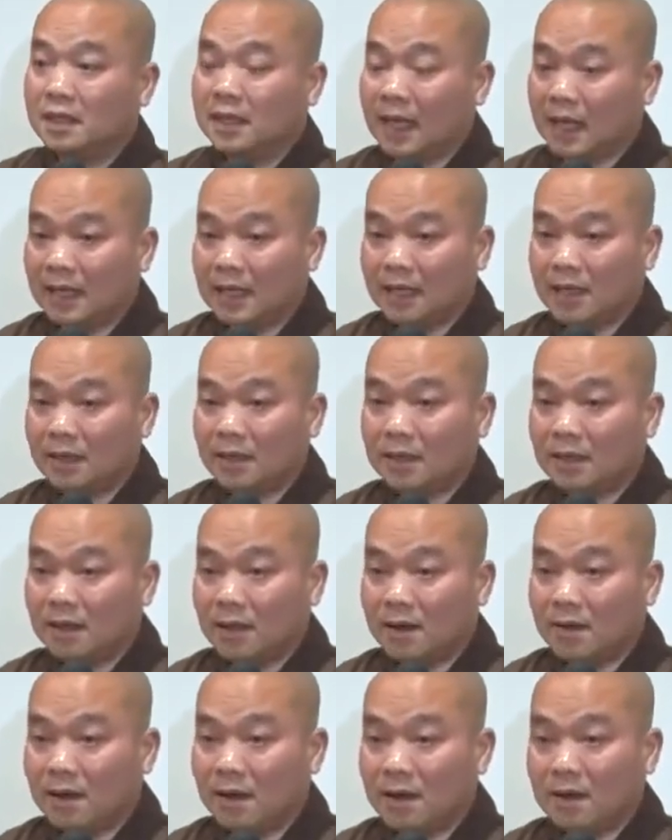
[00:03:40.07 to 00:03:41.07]
cánh
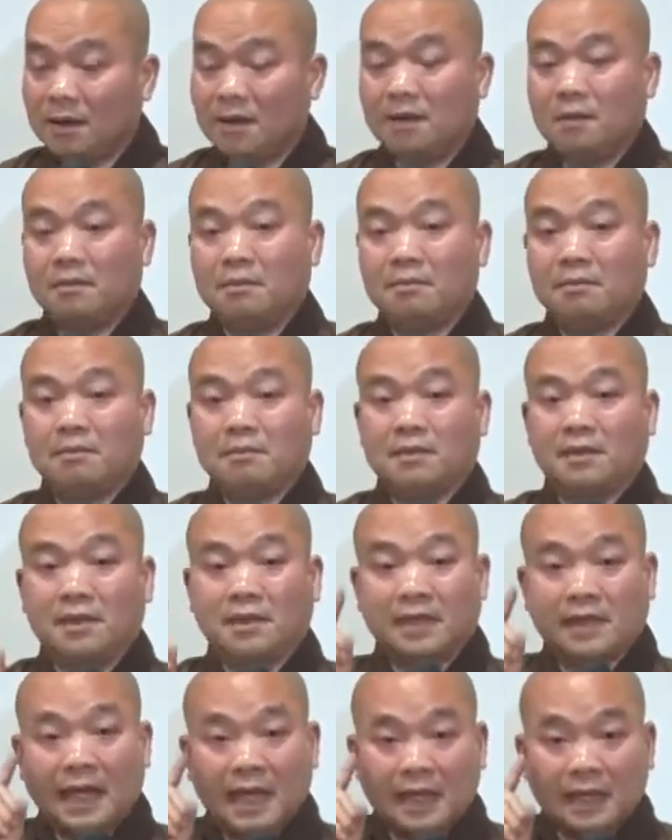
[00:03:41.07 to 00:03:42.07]
có đó
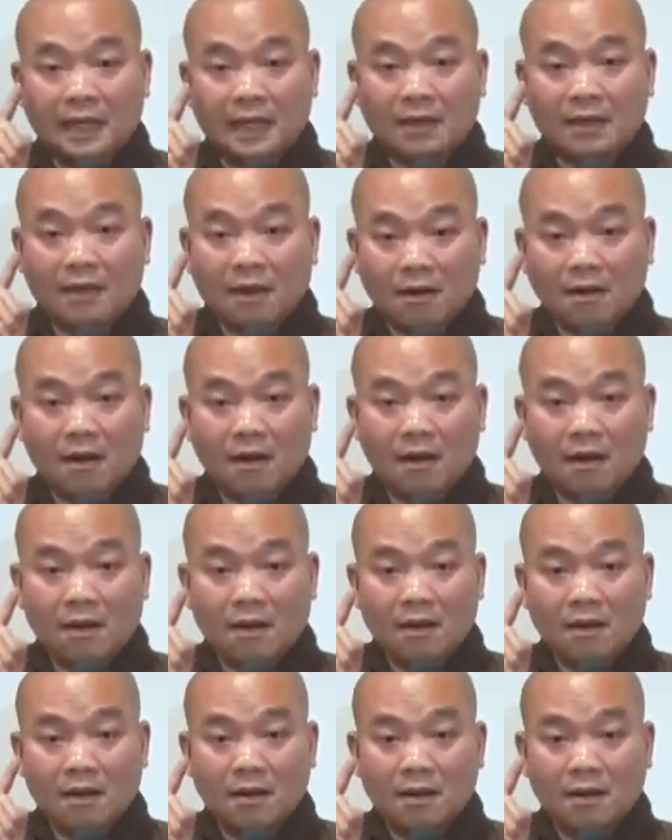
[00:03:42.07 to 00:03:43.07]
kinh có
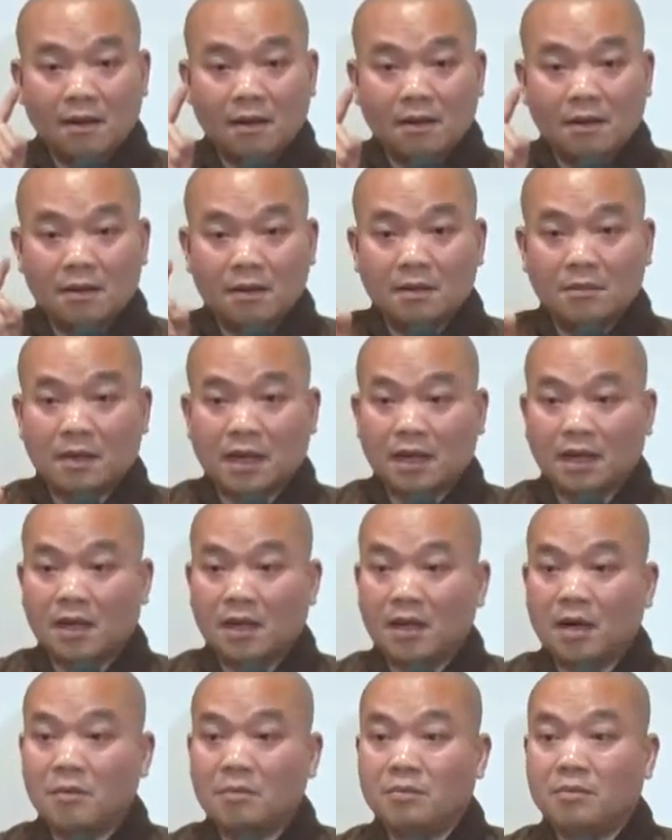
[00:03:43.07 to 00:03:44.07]
đó nhưng mà
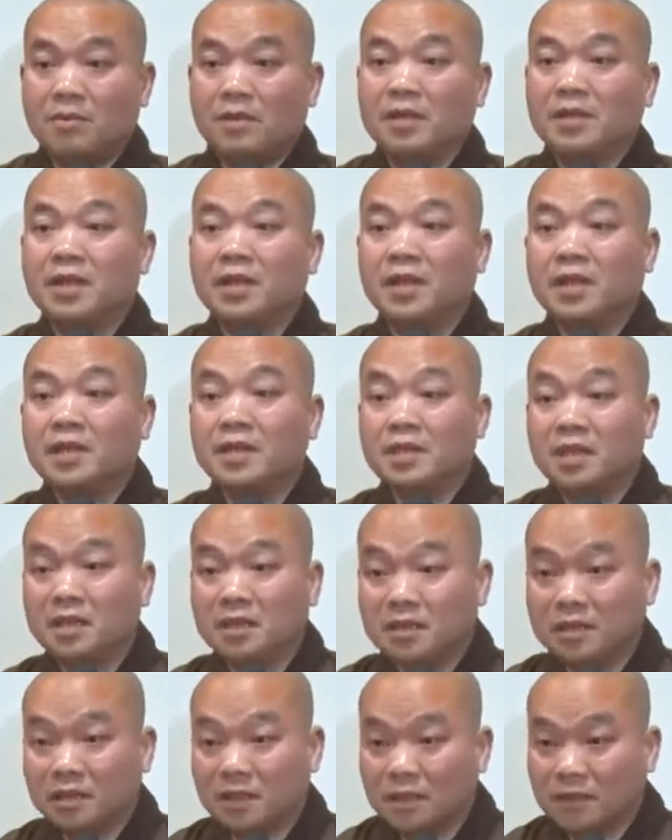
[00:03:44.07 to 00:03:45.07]
không khởi
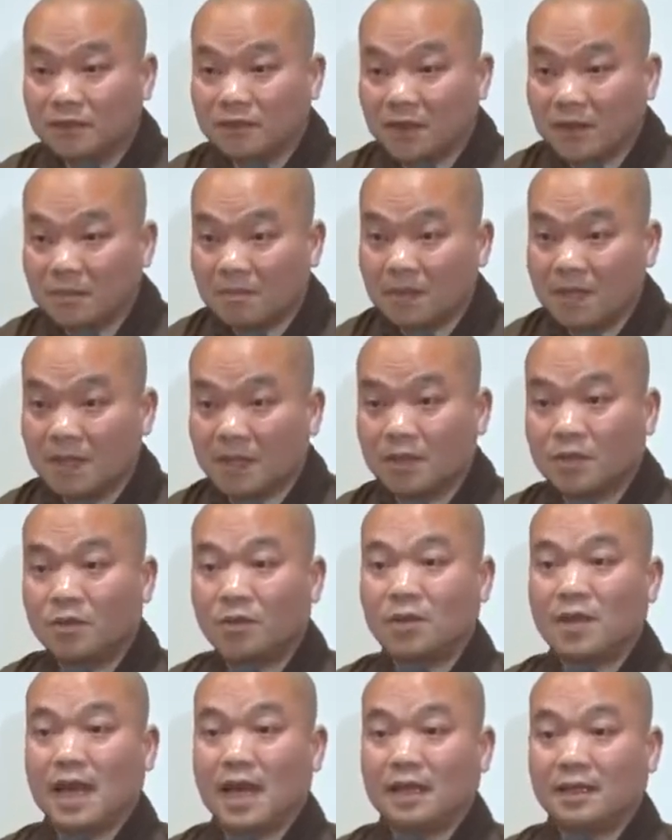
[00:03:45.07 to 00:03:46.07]
lên sự phân biệt
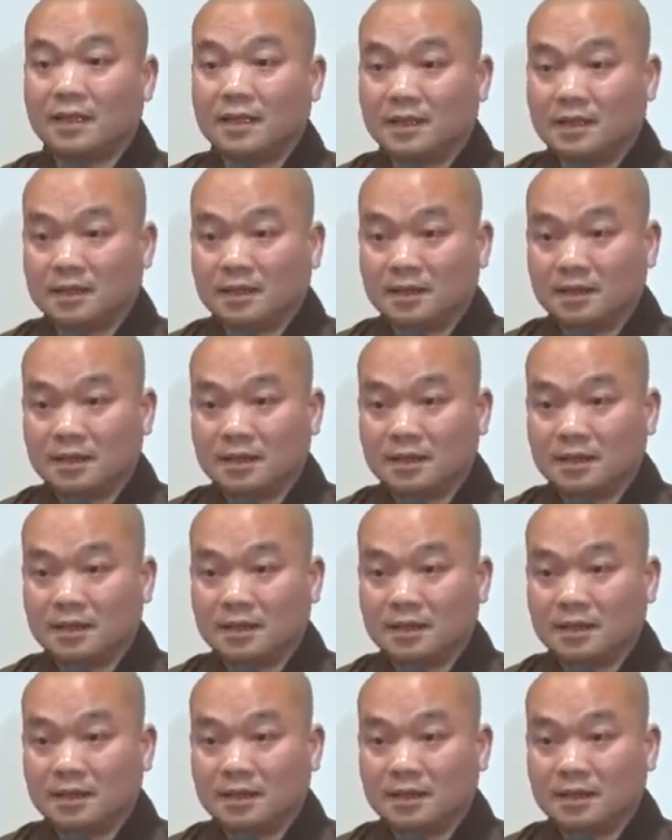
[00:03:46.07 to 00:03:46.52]
của nhận thức